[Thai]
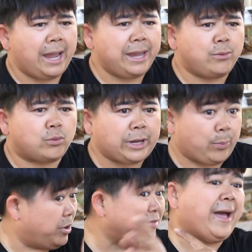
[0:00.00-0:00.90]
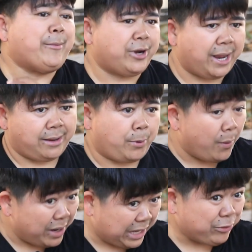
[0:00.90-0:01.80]
ให้เก็บวันที่สามก็ได้เพราะว่า
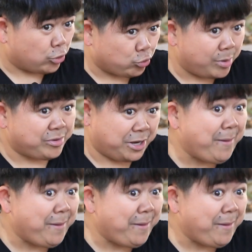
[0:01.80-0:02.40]
เกสรตัวเมียมันจะได้